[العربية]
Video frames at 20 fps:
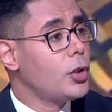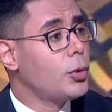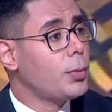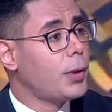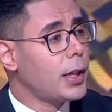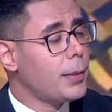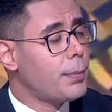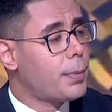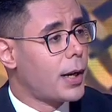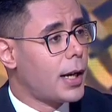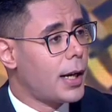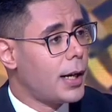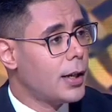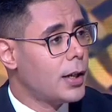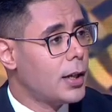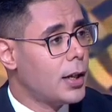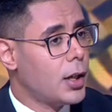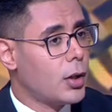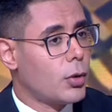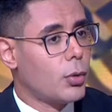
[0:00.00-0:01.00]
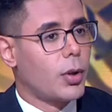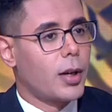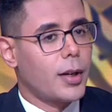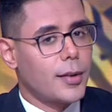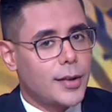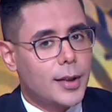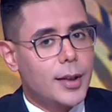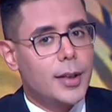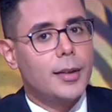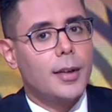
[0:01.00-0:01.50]
خبره
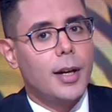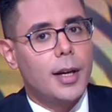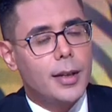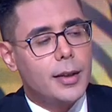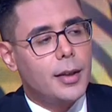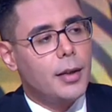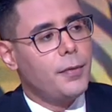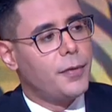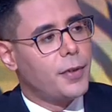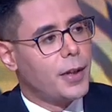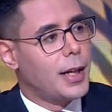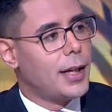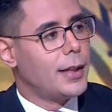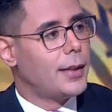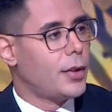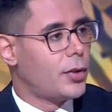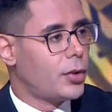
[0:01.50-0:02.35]
ورصيد ايضا في هذا